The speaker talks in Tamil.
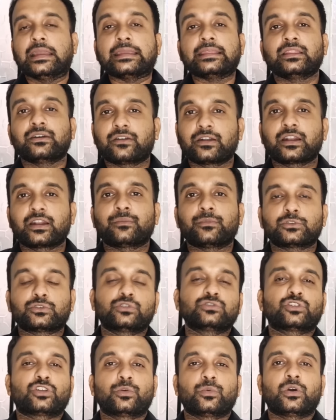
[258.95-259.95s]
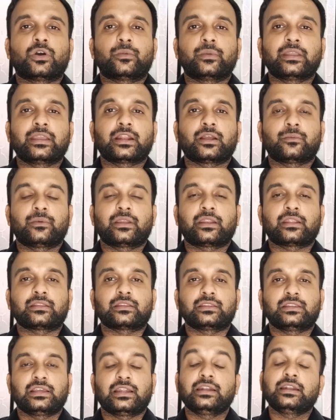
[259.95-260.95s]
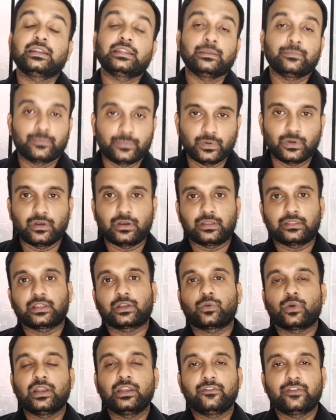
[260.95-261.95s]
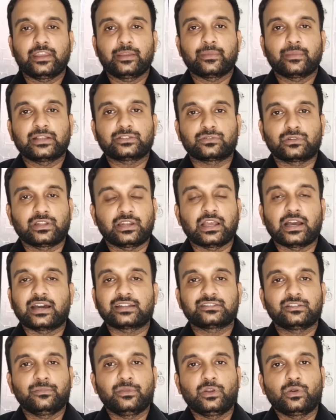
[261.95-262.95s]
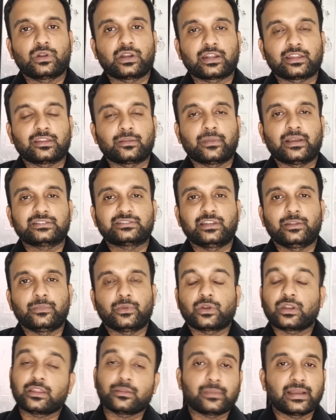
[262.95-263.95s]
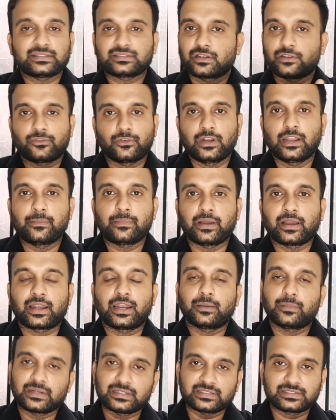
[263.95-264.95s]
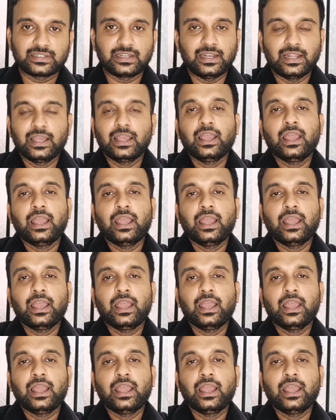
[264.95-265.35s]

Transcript: இந்த வாட்டி நம்ம தோத்துட்டோமோ அப்படிங்கிற மாதிரி இருந்தது அண்ட் இப்போது அந்த குவாலிஃபைங் மேட்ச் ஒன்றும் இல்லை ஆர்சிபி நடந்த மேட்ச்லேயுமே கூட அந்த மேட்ச் நான் ஃபுல்லாக பார்க்கல பட் ஸ்டில்